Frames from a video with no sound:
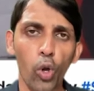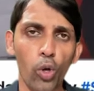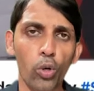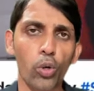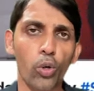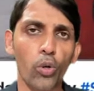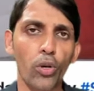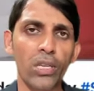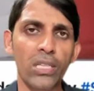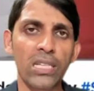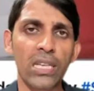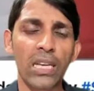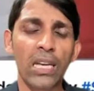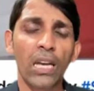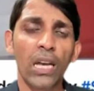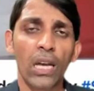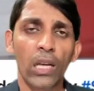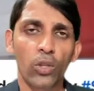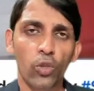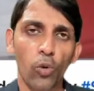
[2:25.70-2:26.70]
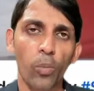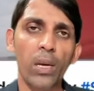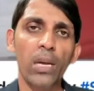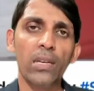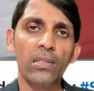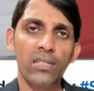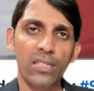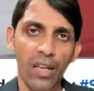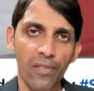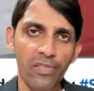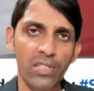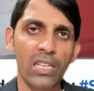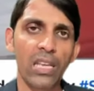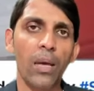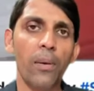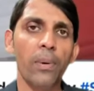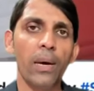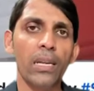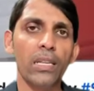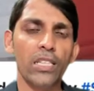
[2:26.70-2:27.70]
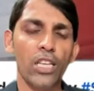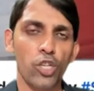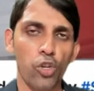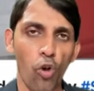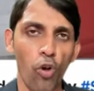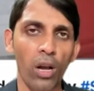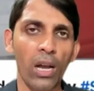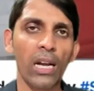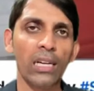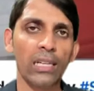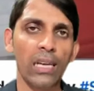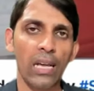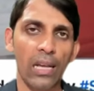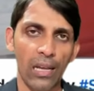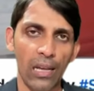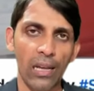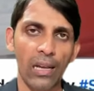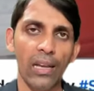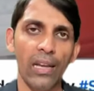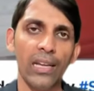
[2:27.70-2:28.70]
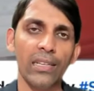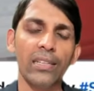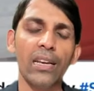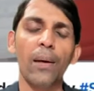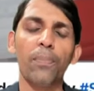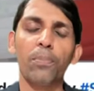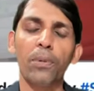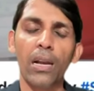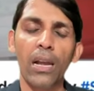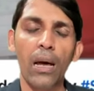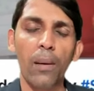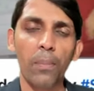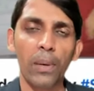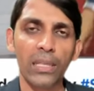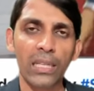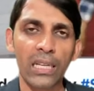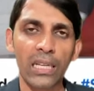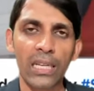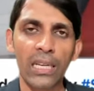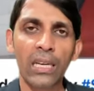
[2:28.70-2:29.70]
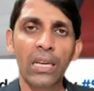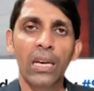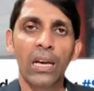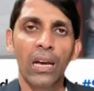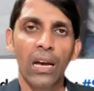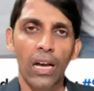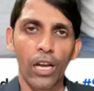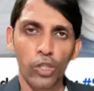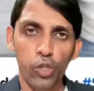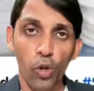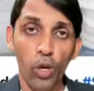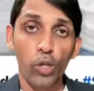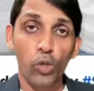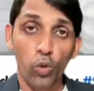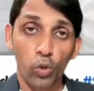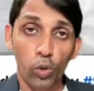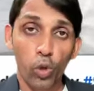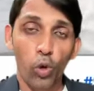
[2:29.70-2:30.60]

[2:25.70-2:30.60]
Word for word: লক্ষ রয়েছে তবে সাবস্ক্রাইবার যে সংখ্যাটা এটা আপনারা আমাদেরকে সঙ্গে যুক্ত